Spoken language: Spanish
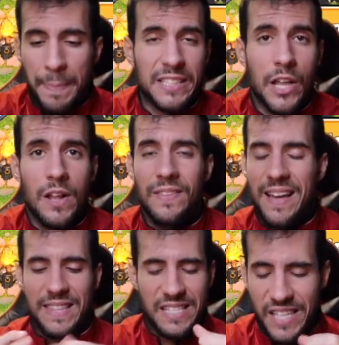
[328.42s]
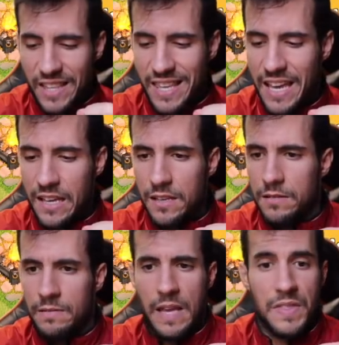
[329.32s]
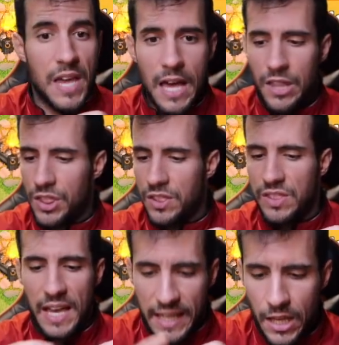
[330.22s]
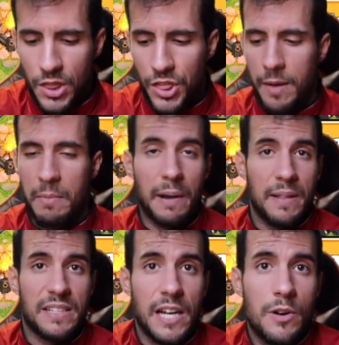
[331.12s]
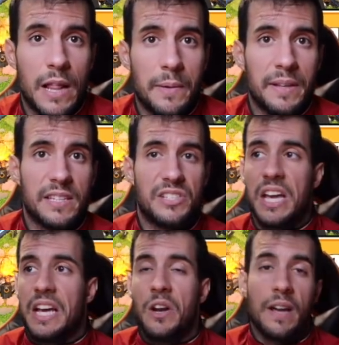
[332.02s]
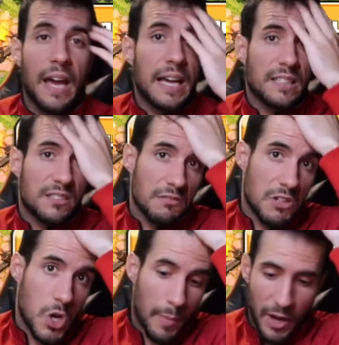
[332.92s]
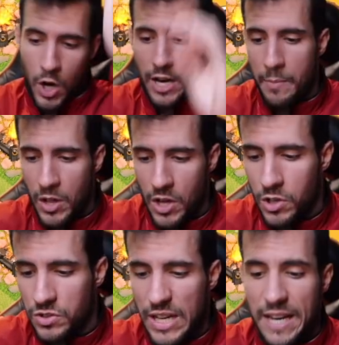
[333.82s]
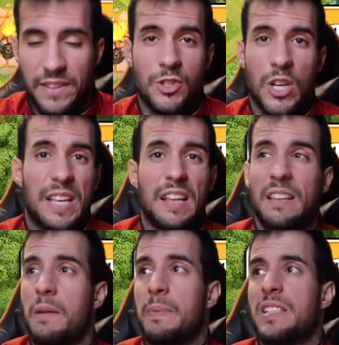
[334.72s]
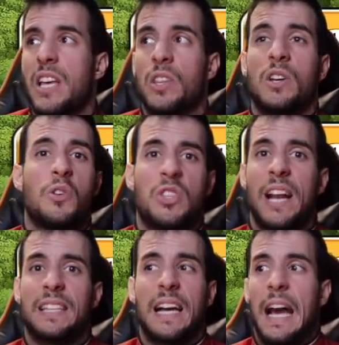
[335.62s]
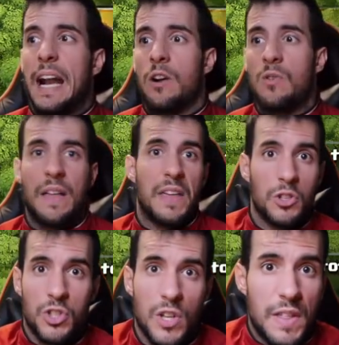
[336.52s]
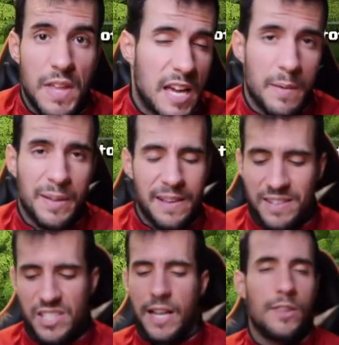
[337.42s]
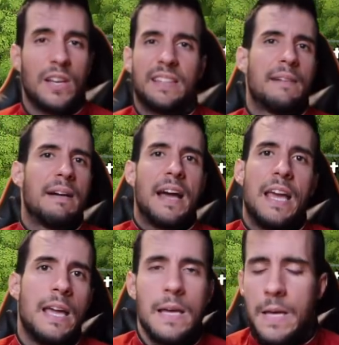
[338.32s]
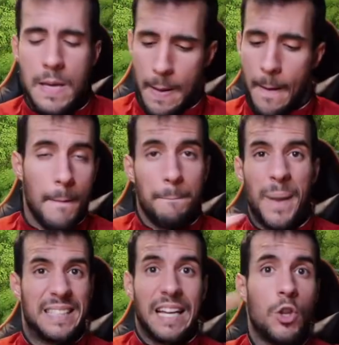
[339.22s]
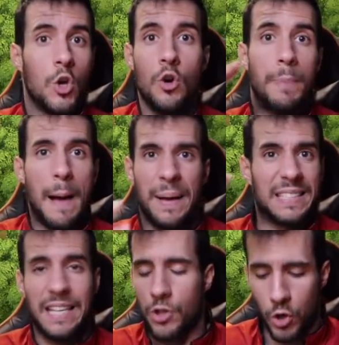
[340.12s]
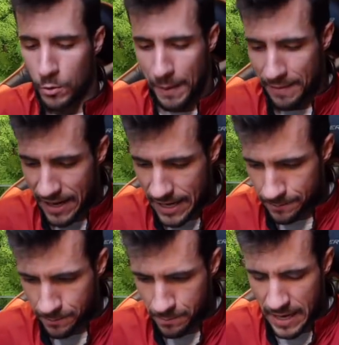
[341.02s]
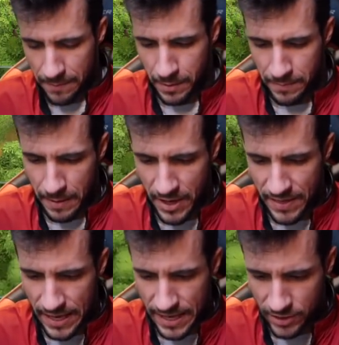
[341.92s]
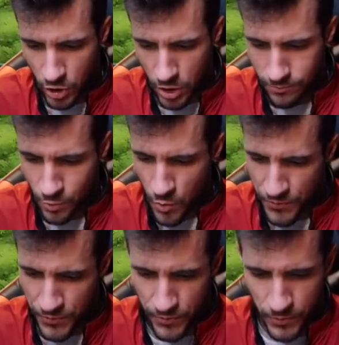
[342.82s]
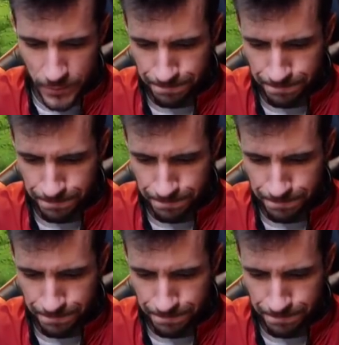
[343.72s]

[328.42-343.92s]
he pasado aldeas de 7, de 10, de 15, me acaba de salir una de 26. Creo que es lo mejor que puedo encontrar. De hecho, es que ya estaba pensando incluso en atacar alguna de 8, de 10 que me estaban saliendo y estaba ahí pasando lupa, pasando lupa, ¿vale? Bien, pues vamos a darle a esto. Uf.